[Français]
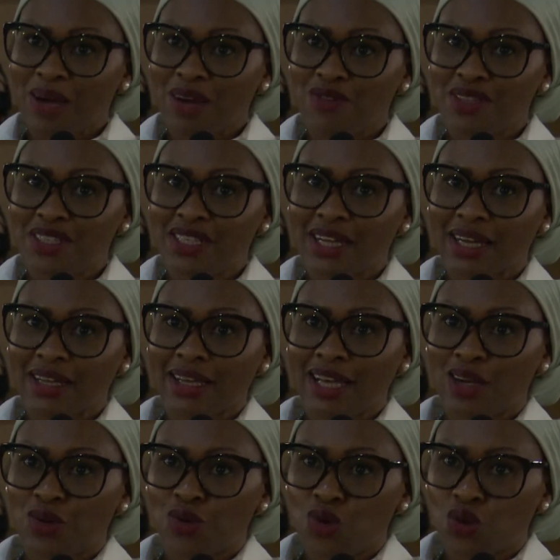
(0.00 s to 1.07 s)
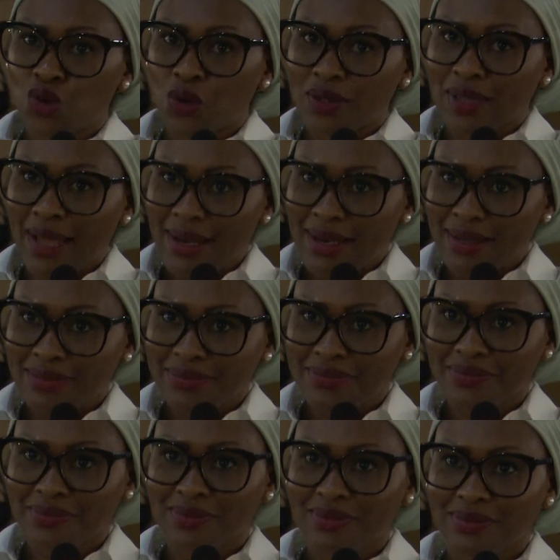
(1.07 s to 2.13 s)
vous dire quel coût total.
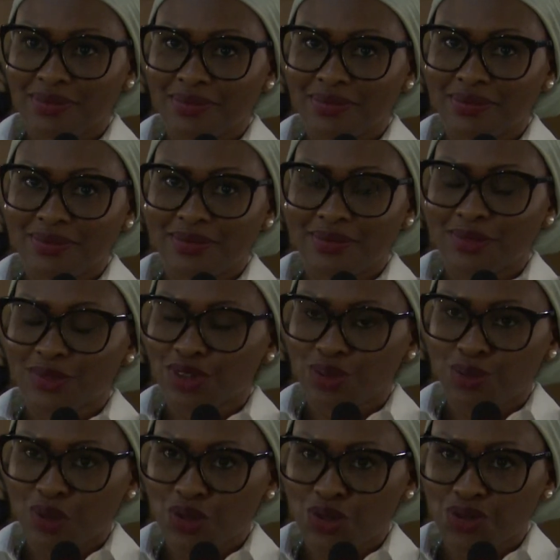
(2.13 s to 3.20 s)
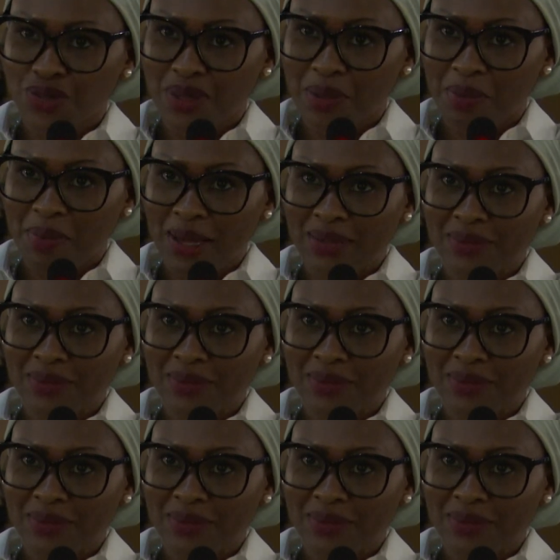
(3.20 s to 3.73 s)
Je ne m'en souviens pas.